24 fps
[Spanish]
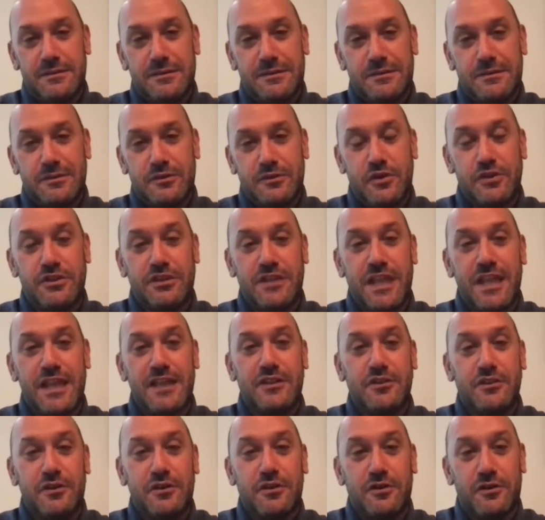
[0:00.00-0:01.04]

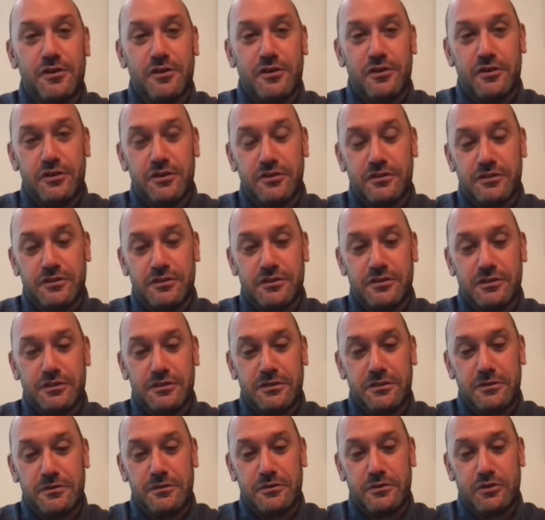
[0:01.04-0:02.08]
contentos
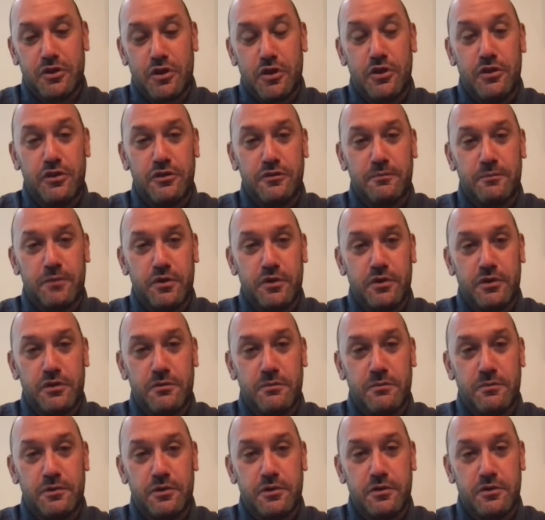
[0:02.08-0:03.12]
todos
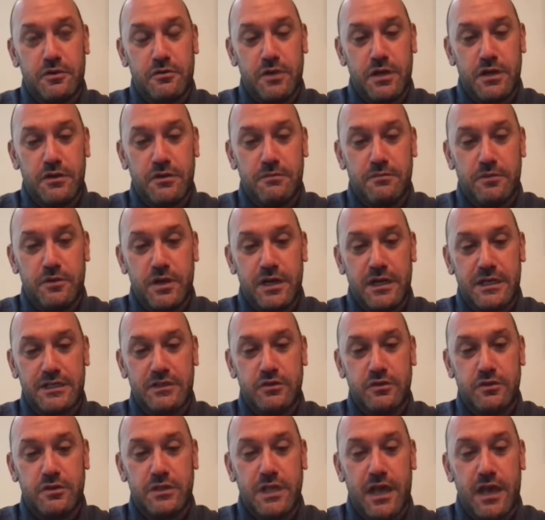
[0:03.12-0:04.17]
por, bueno, por el
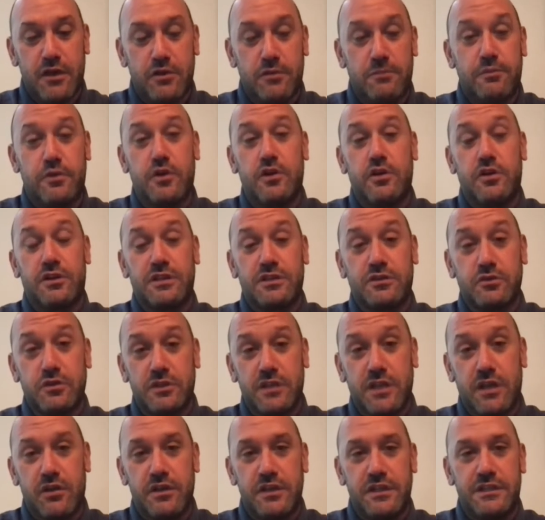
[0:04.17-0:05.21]
resultado, por los
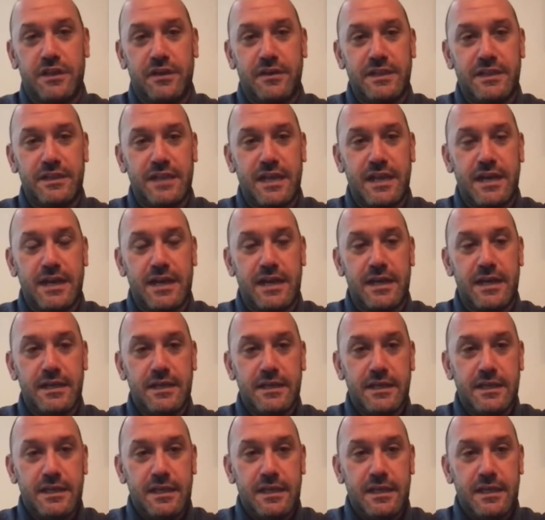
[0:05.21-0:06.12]
resultados de esta ventana